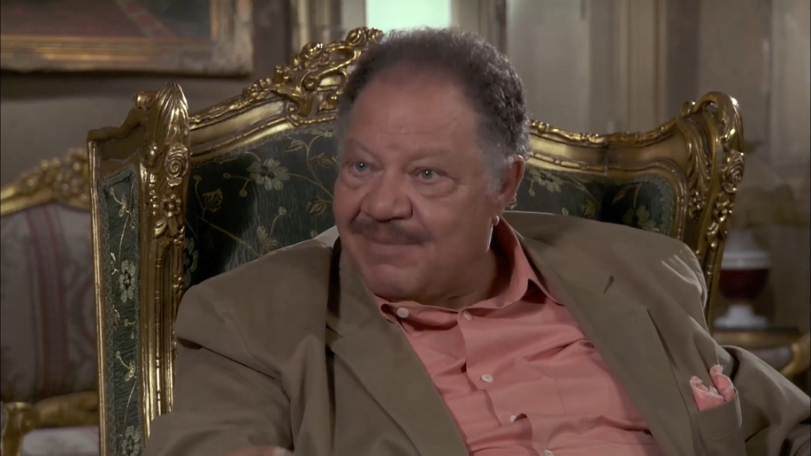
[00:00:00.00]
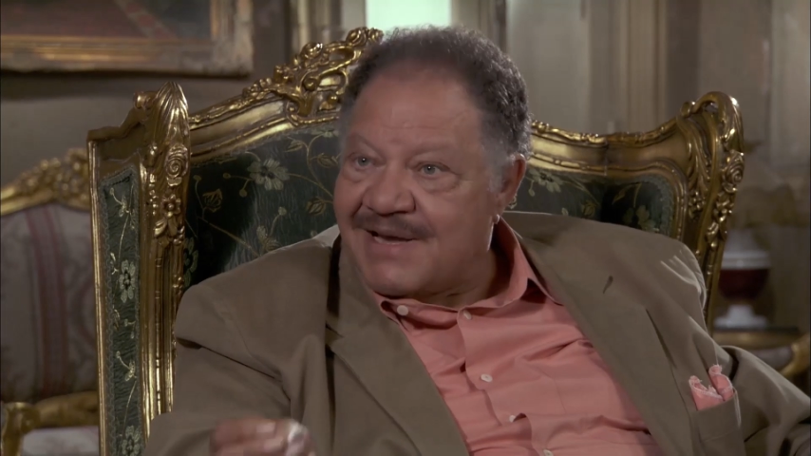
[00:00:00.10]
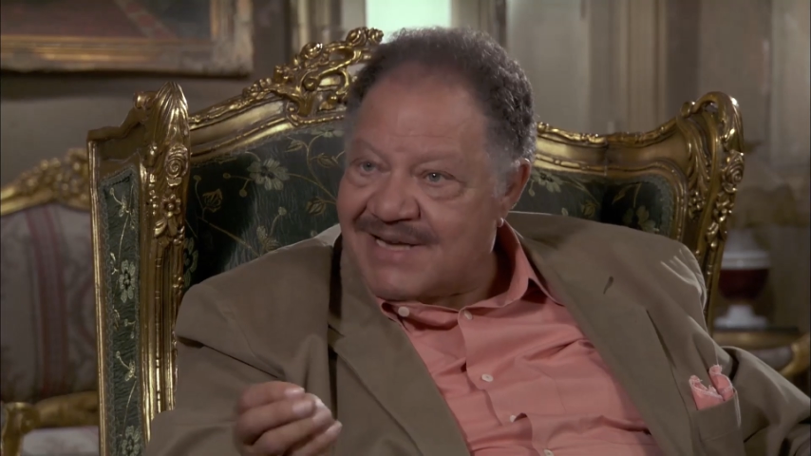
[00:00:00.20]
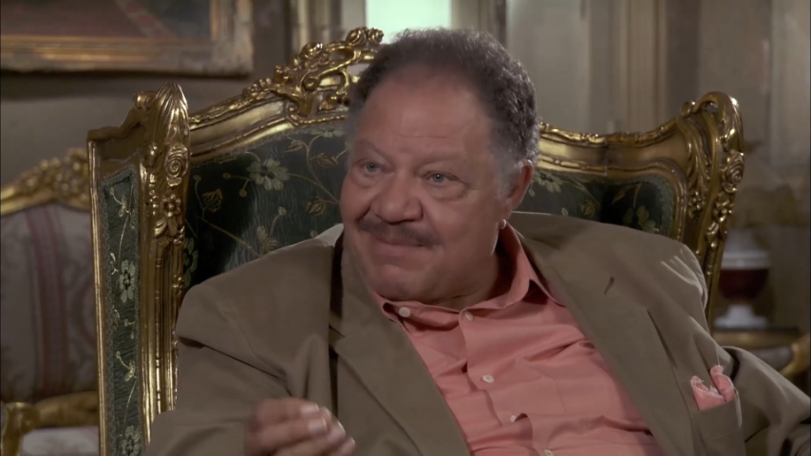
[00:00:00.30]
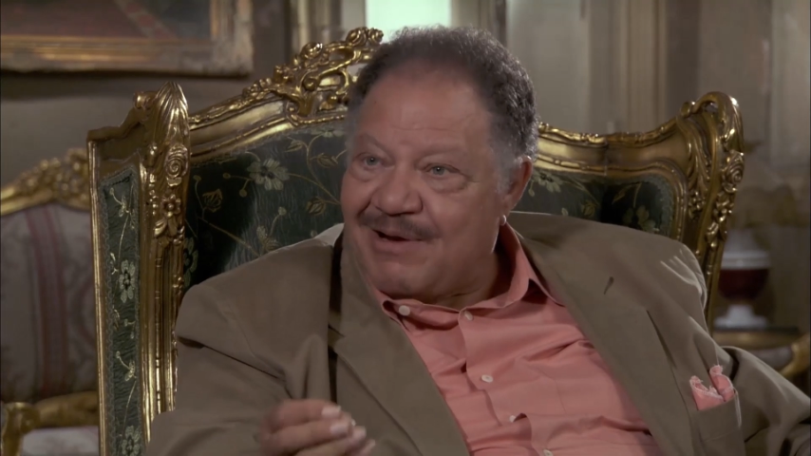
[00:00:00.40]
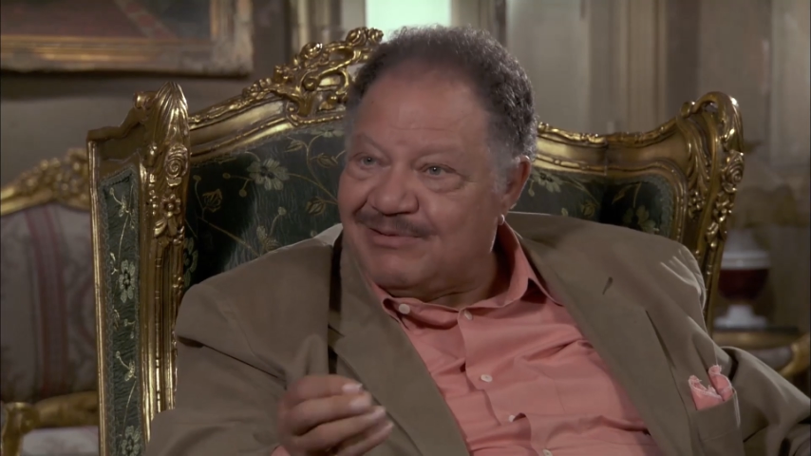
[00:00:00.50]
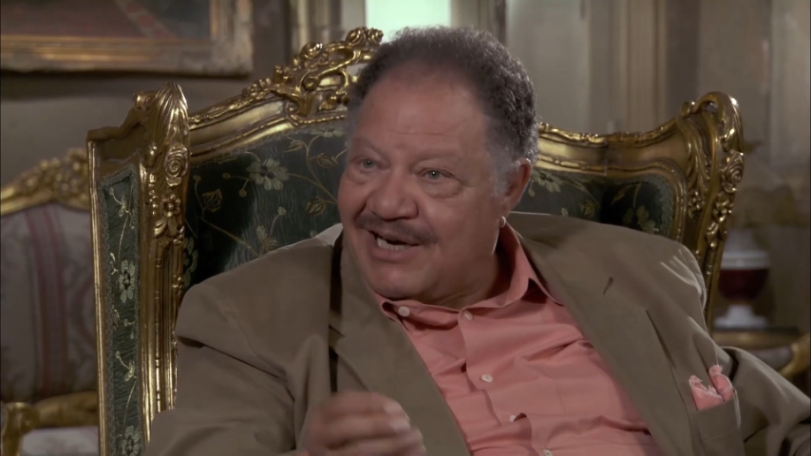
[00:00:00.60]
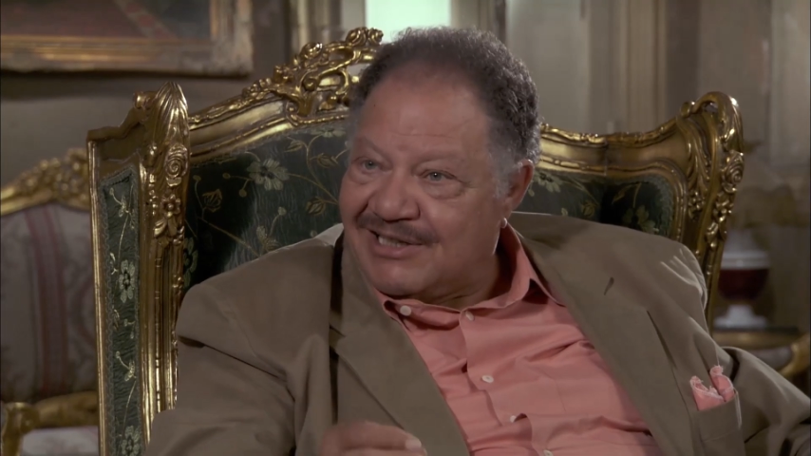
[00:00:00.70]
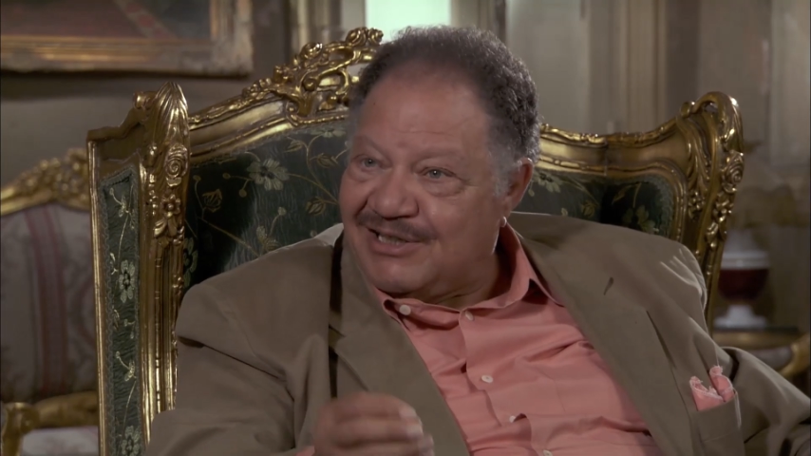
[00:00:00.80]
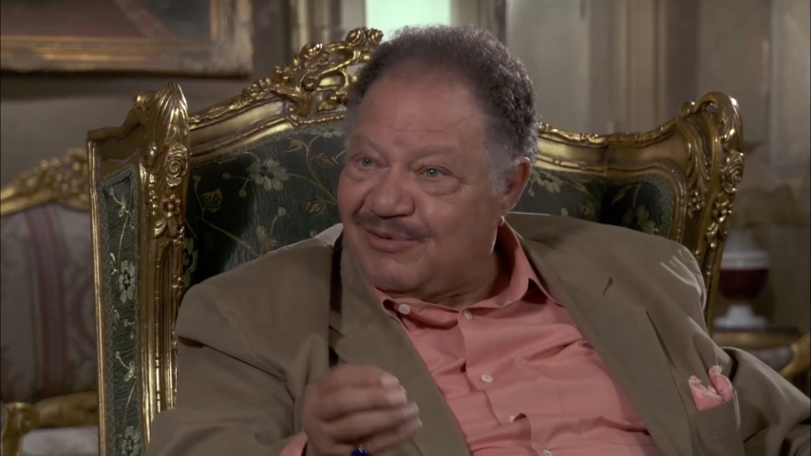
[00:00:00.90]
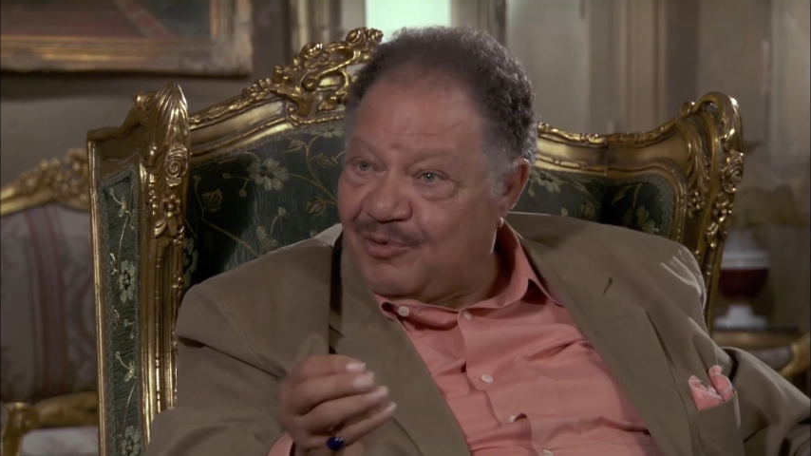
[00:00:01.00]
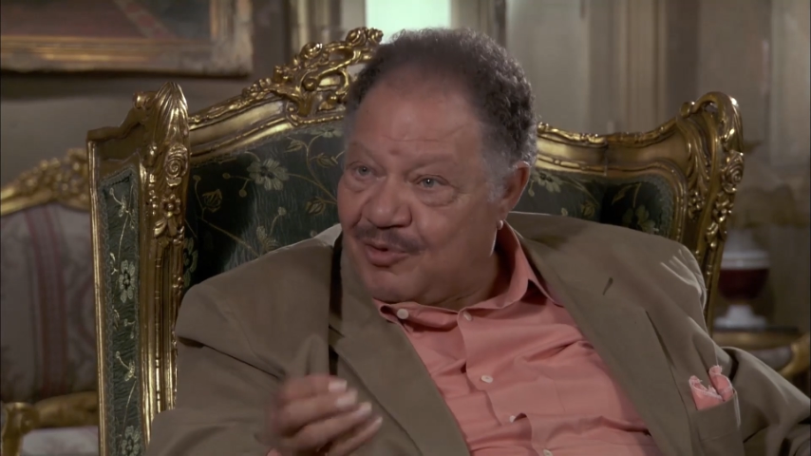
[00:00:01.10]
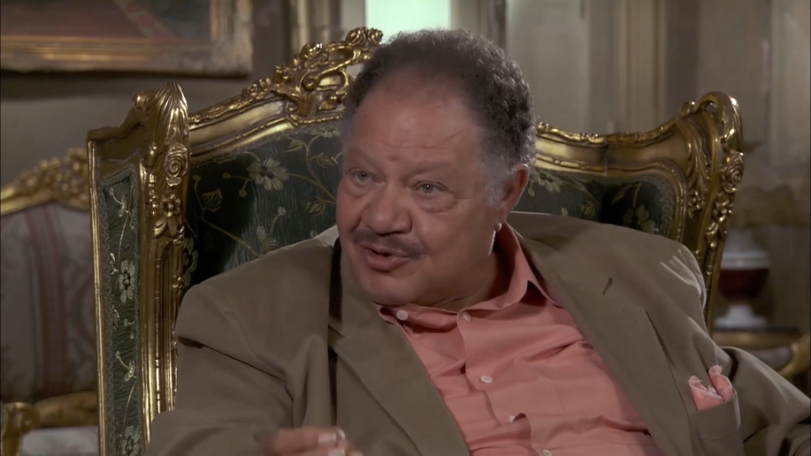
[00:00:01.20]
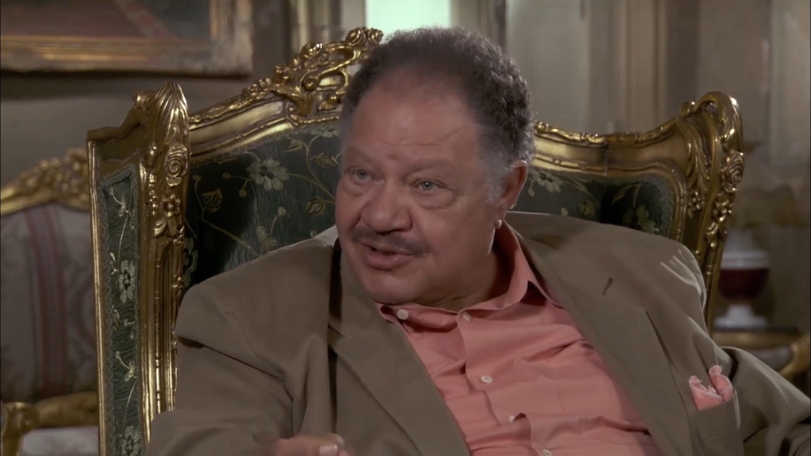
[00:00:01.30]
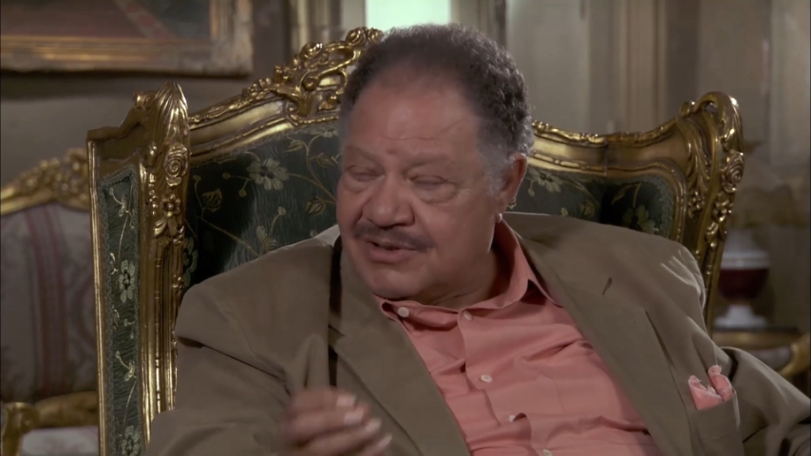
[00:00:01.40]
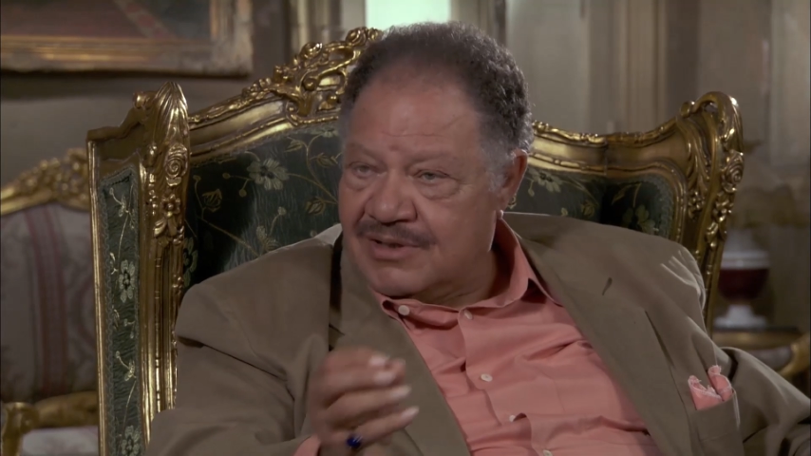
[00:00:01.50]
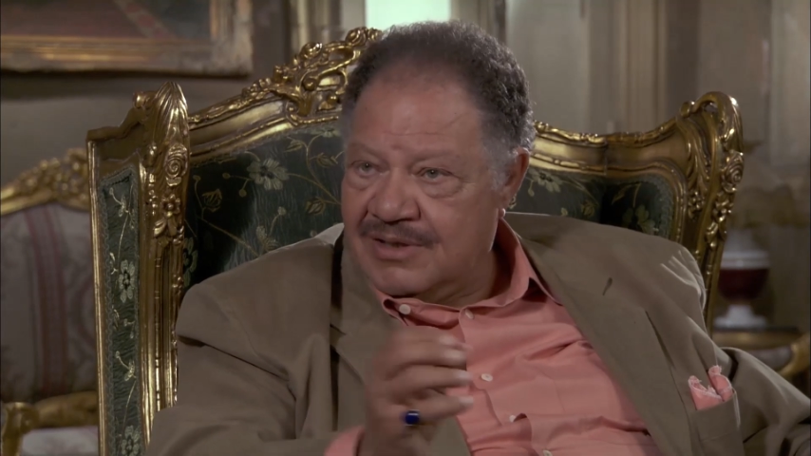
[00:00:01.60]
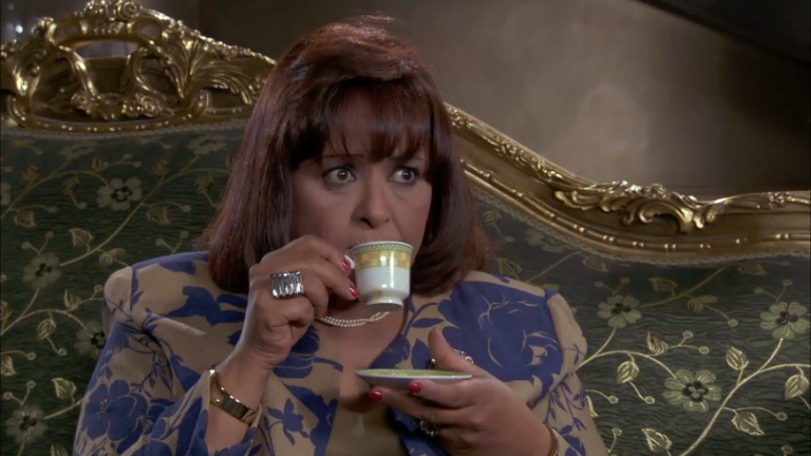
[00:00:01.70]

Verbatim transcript: يبقى 37 ونص